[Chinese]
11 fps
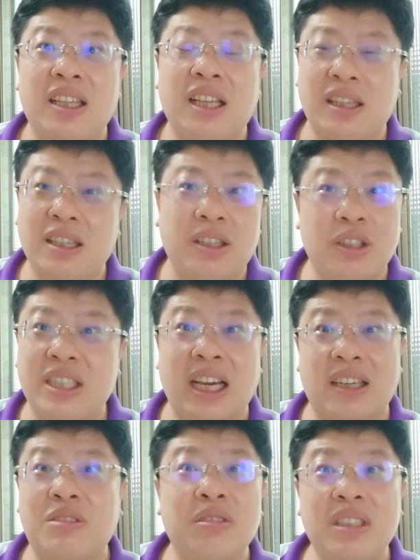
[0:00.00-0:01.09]
那
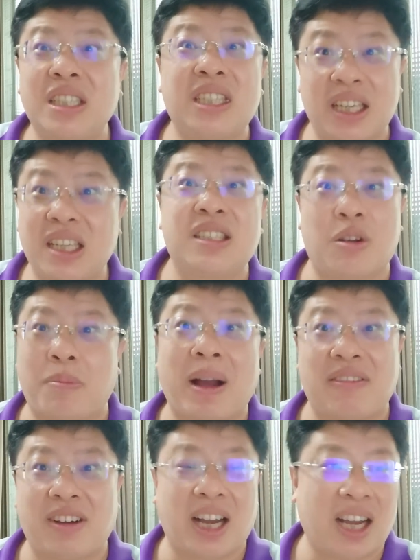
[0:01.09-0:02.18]
蒋中正真的是有
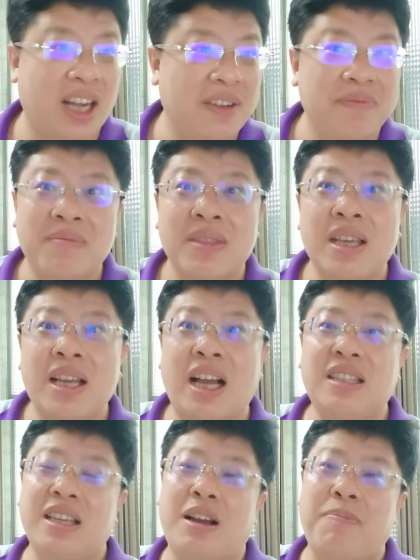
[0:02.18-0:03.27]
办法，他
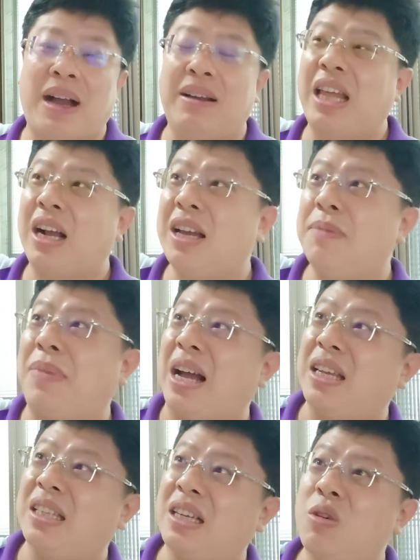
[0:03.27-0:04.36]
只要把他可以把
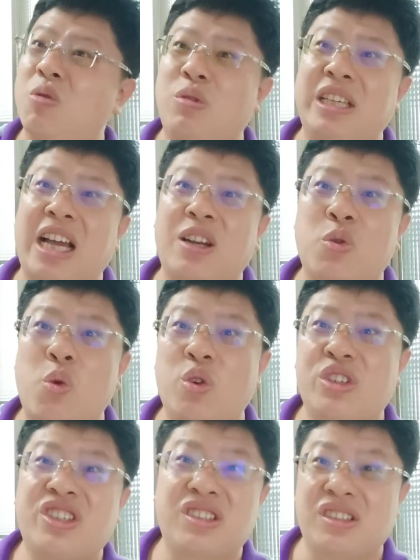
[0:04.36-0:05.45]
你整个国家的
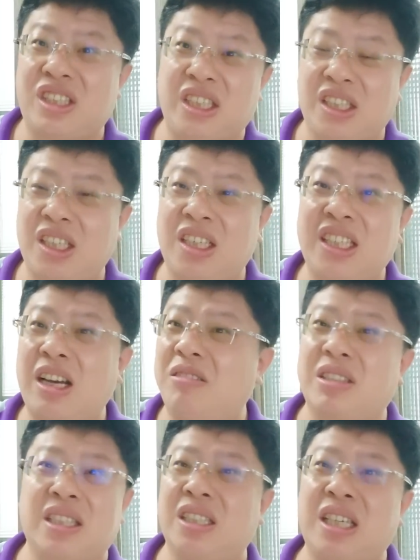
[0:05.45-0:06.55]
国士级的孝
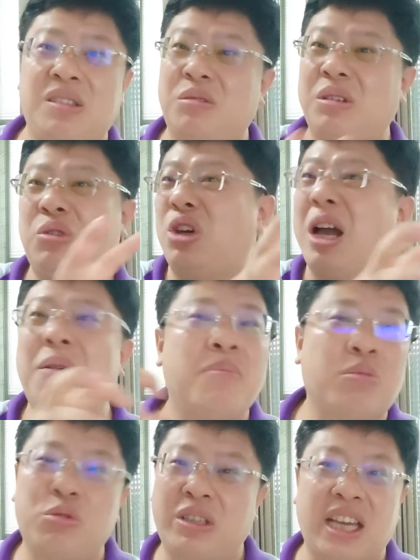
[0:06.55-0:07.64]
子贤孙全
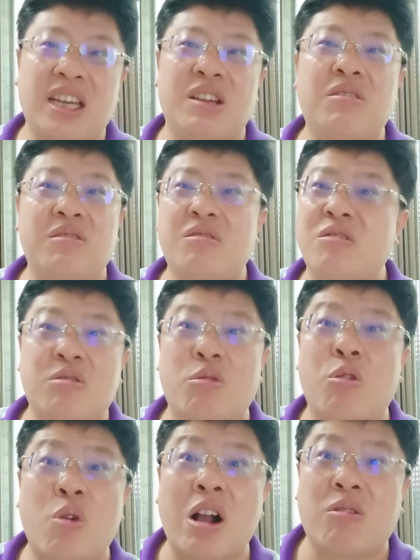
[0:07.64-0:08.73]
部给你
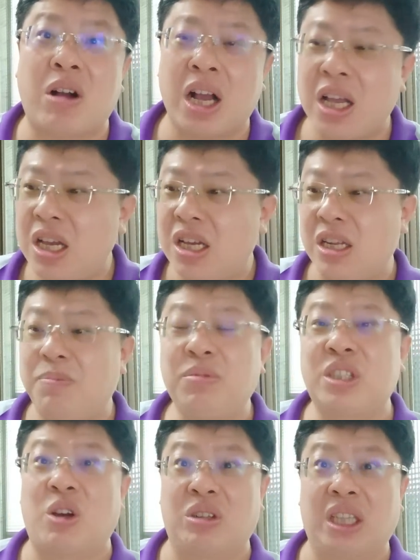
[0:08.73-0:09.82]
裹光光，你不
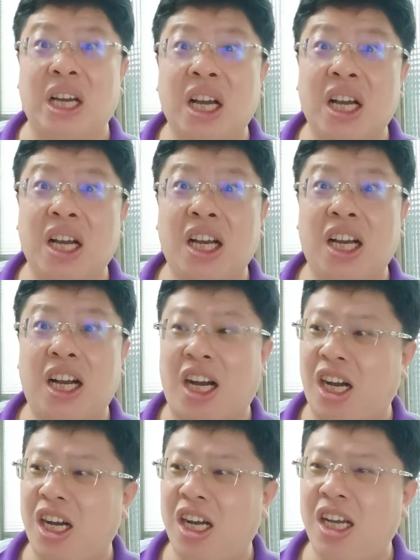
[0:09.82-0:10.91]
走的
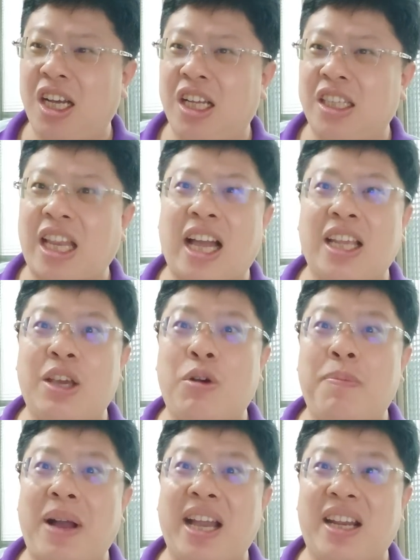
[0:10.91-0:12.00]
啊，他也
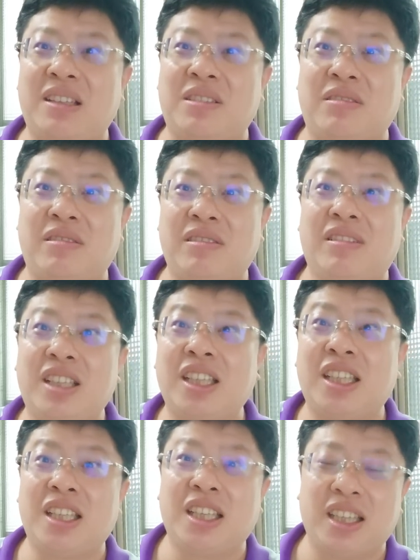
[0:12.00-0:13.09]
会派那种
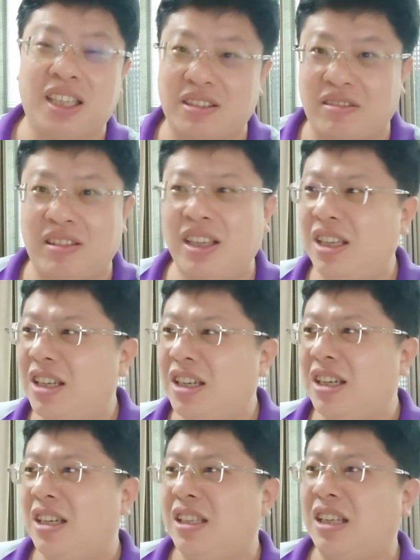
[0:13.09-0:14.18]
那种
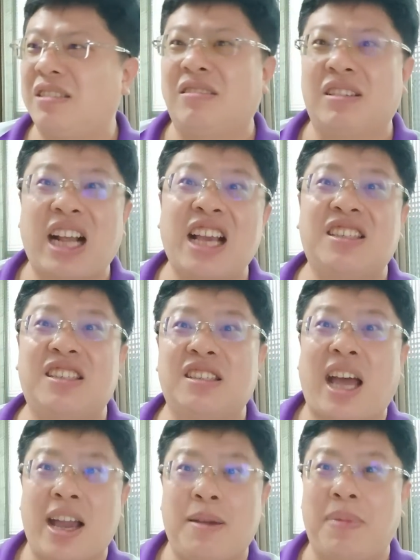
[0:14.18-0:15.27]
那种盖世
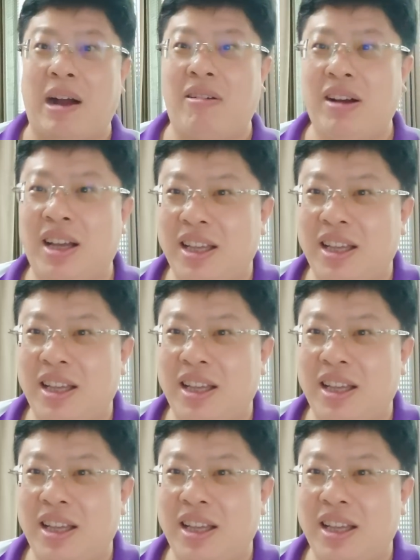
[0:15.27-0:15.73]
太保、